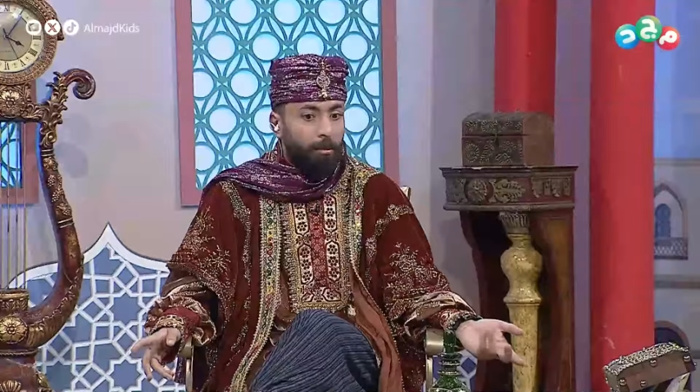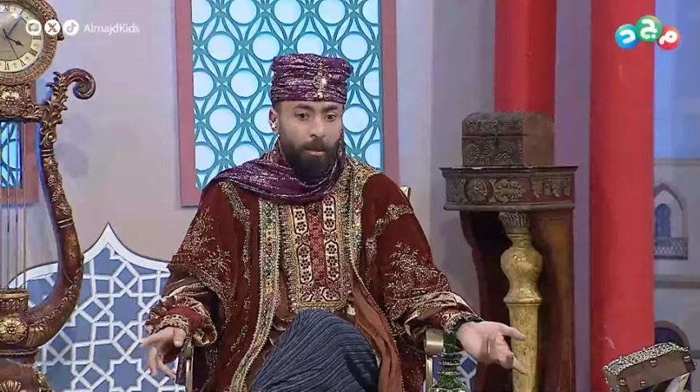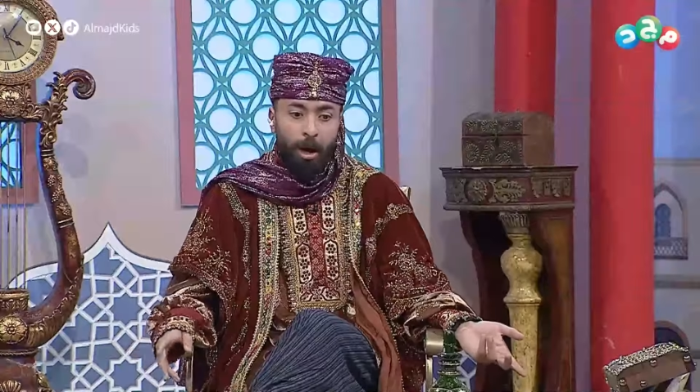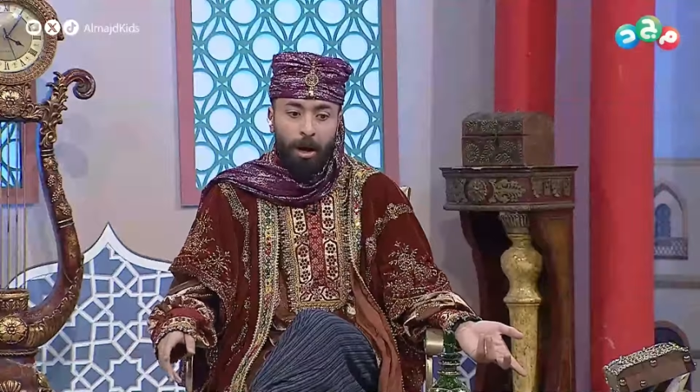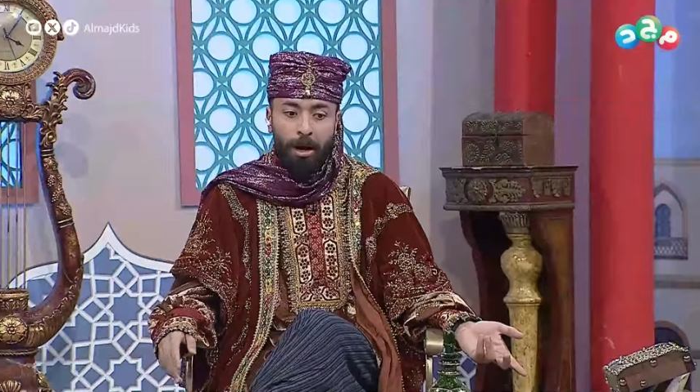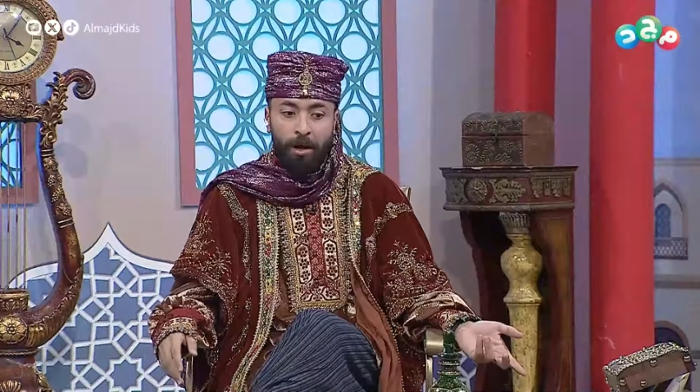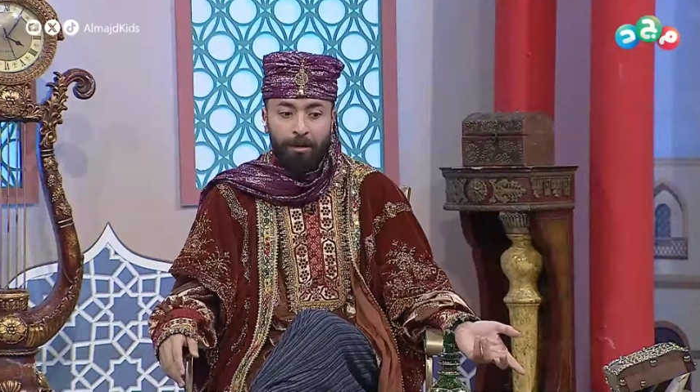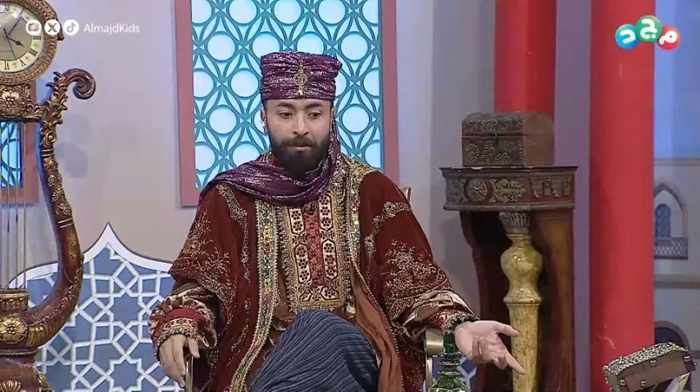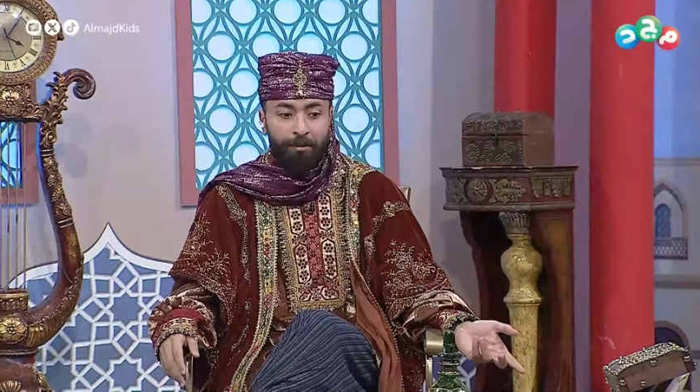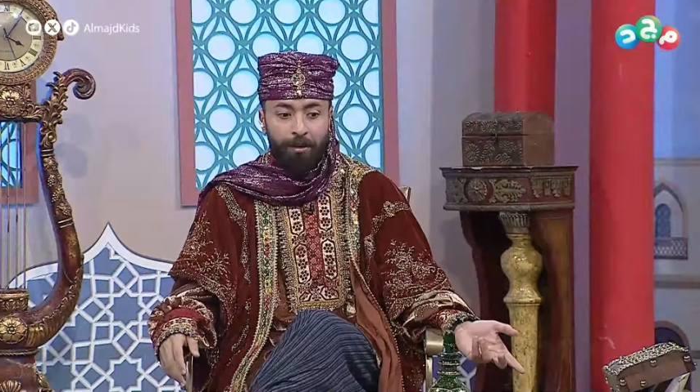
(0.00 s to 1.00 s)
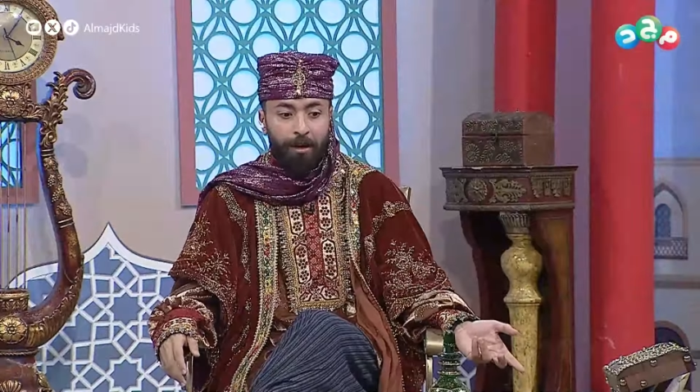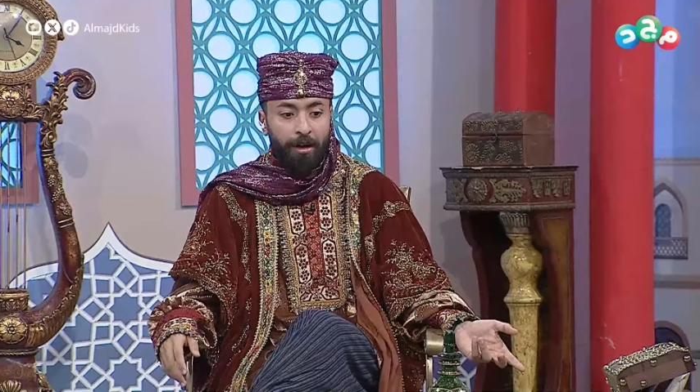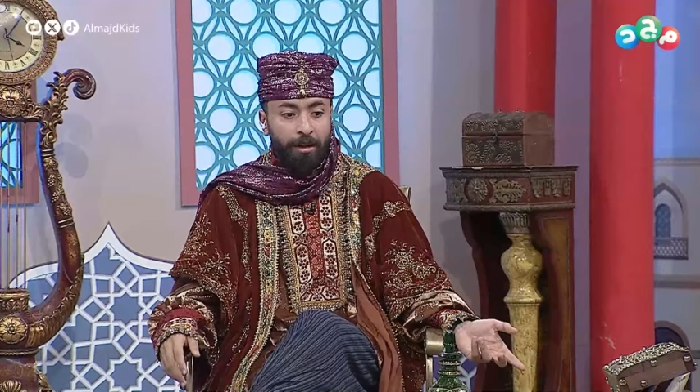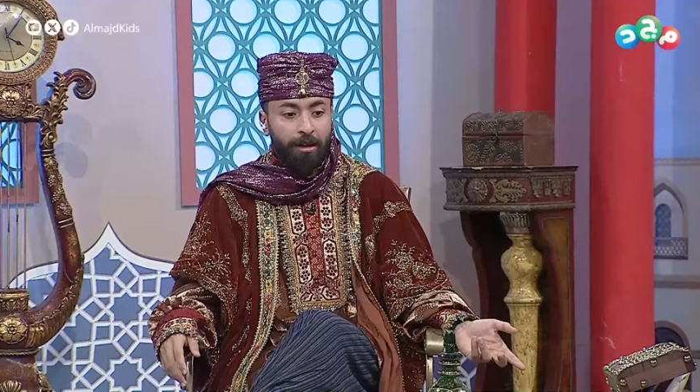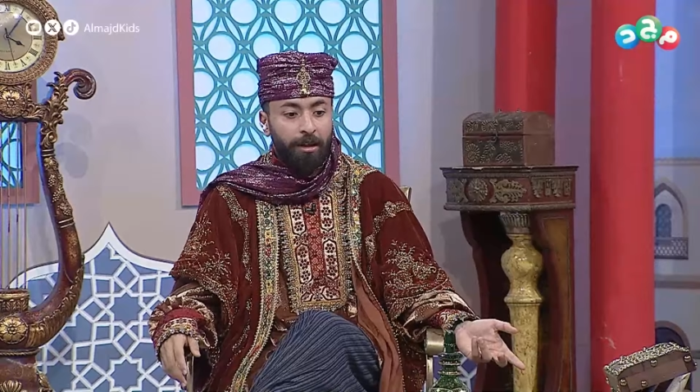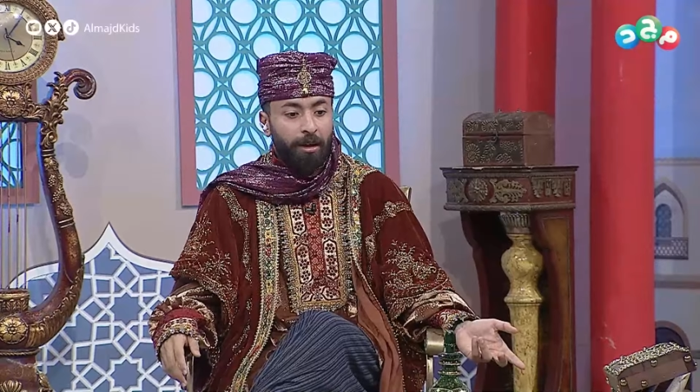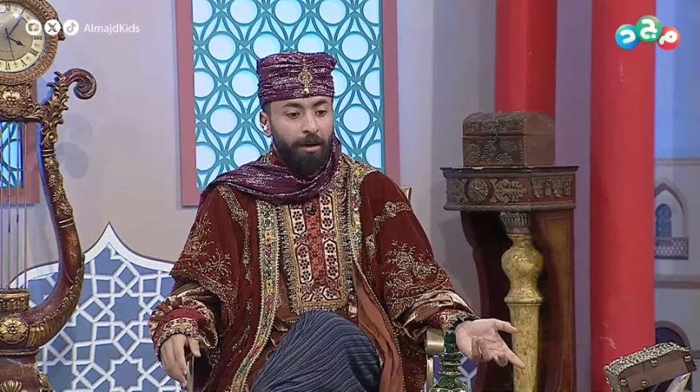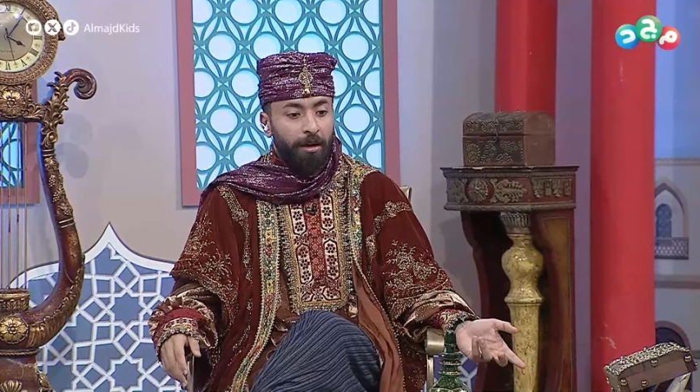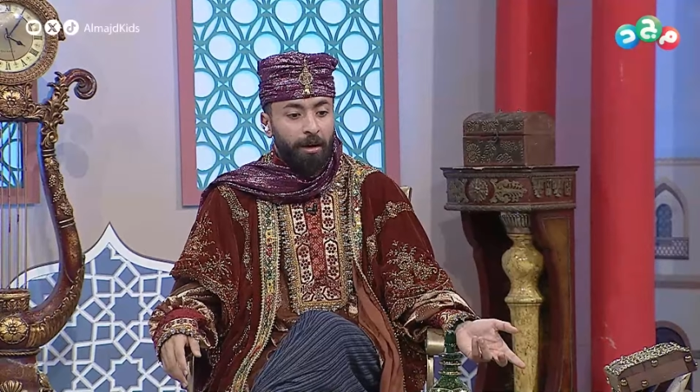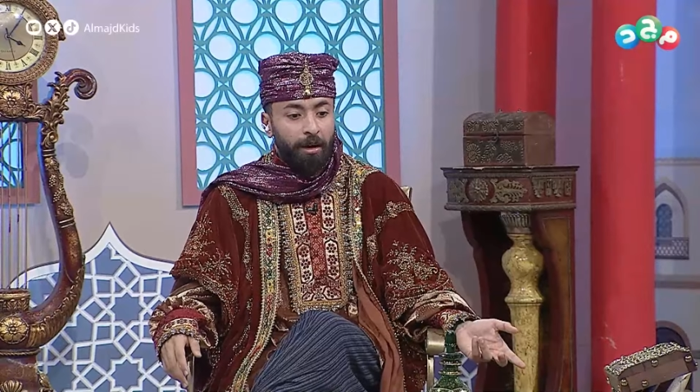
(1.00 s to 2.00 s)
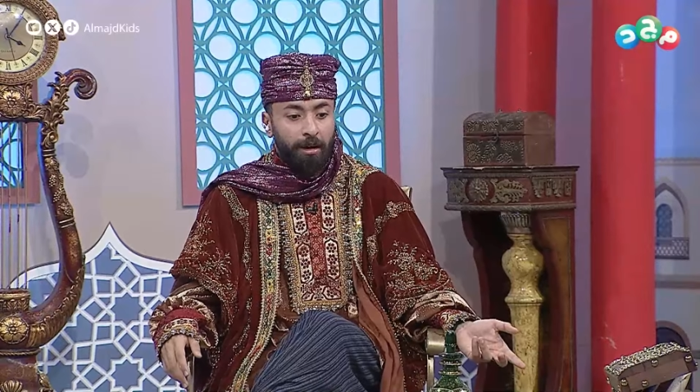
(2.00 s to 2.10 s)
ما أعرف أنا الحقيقة